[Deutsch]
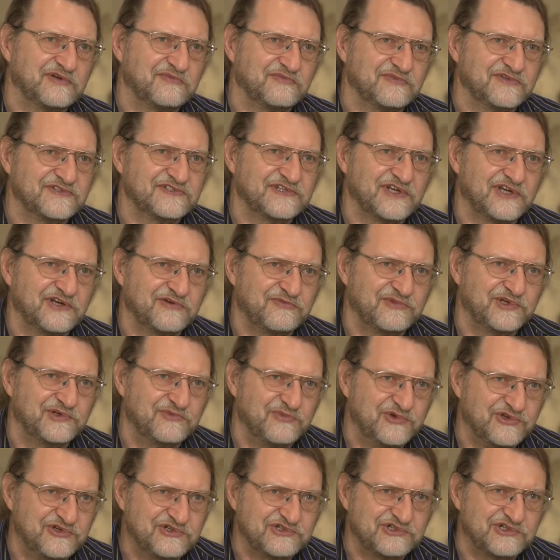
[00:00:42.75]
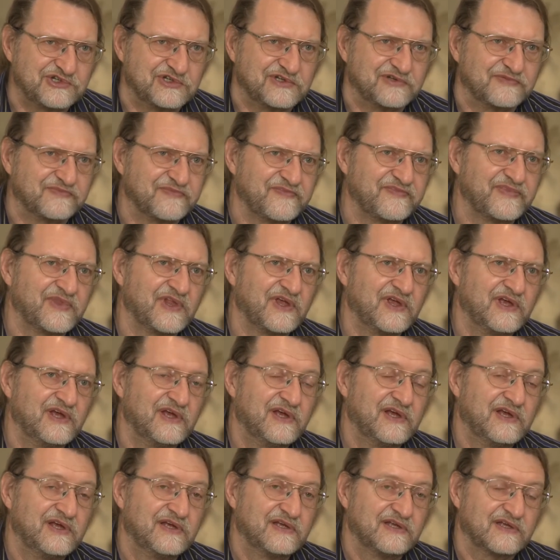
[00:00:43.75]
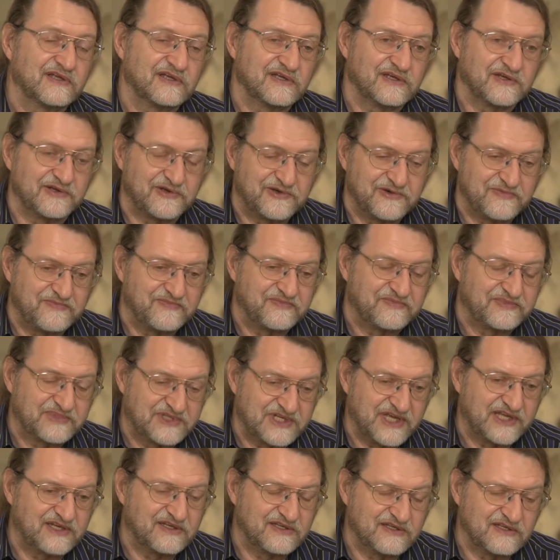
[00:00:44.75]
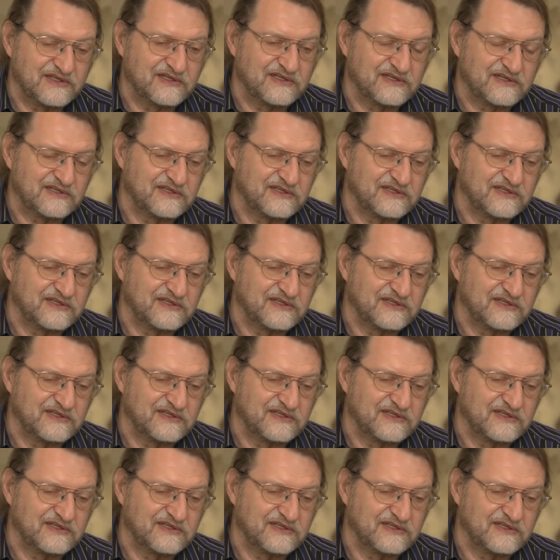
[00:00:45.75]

Museum in München. Ähm, denn